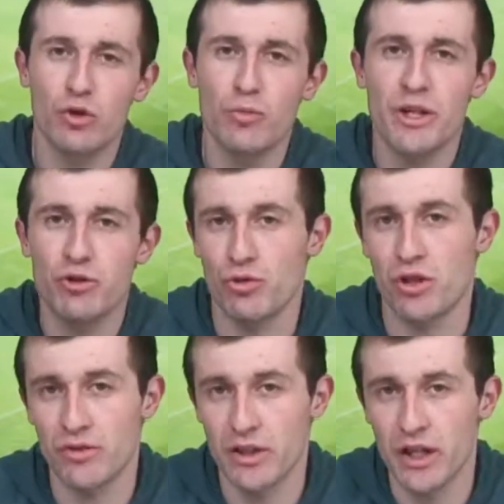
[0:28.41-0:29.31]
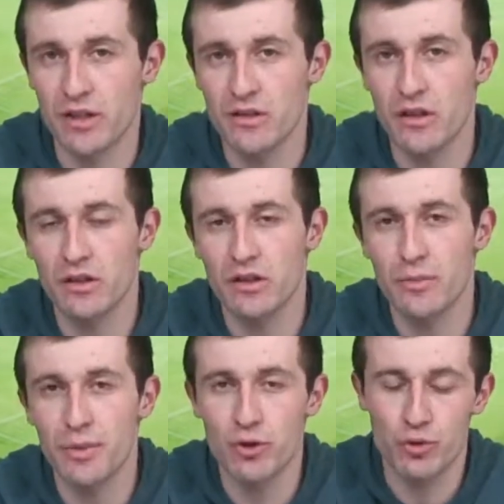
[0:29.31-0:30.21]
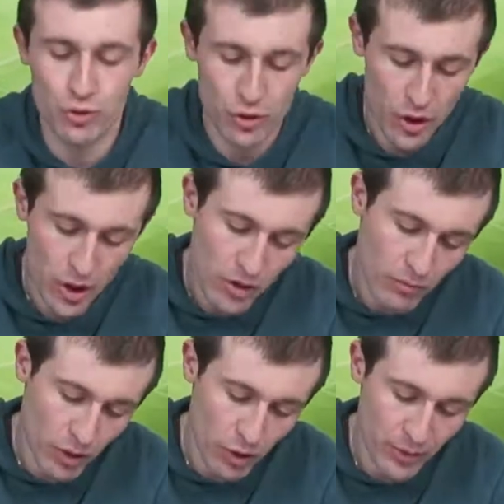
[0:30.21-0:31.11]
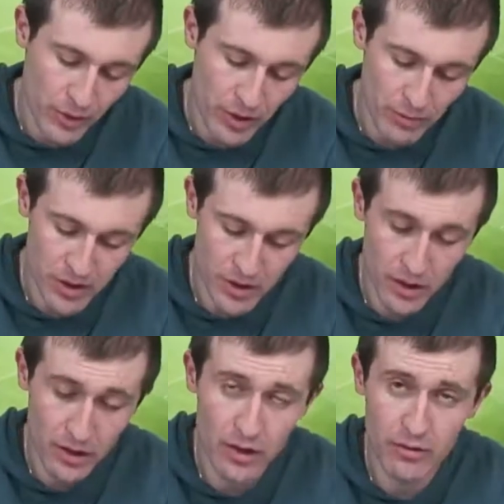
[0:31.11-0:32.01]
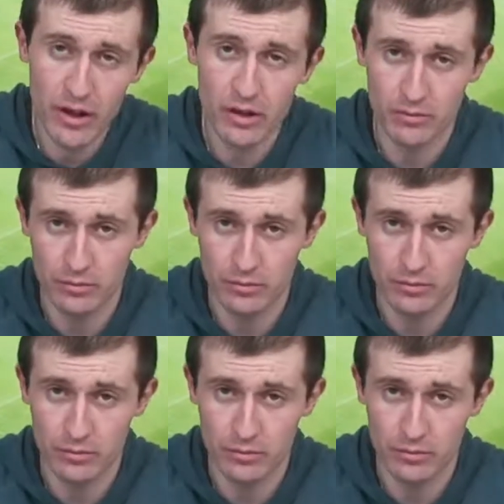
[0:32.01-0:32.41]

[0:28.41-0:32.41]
Roma'yı son hafta kendi sahalarında 5-3 mağlup etmeyi başardılar ve